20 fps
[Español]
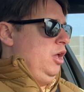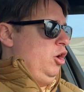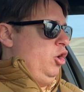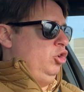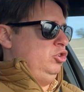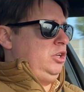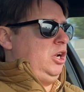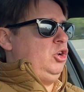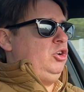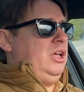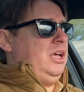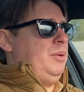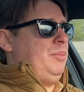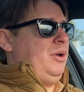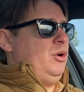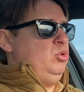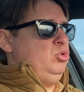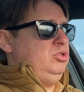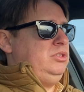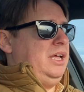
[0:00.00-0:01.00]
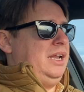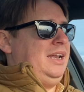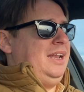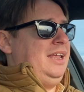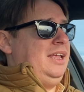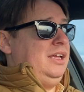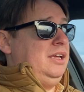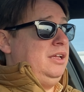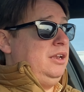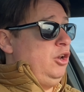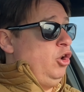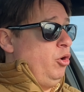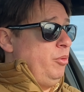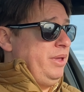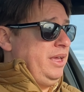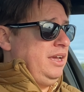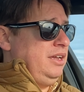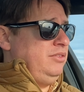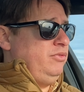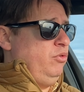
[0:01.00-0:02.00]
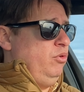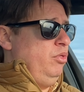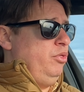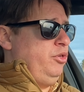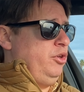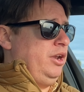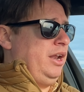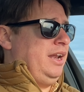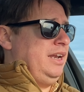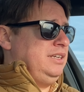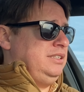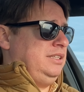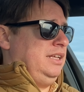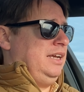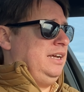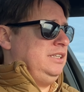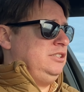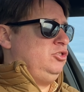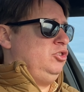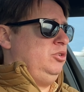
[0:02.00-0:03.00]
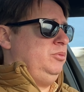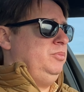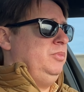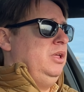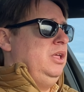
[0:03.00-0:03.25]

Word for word: Otra cosa que me gustan, lo bien que funciona en este caso,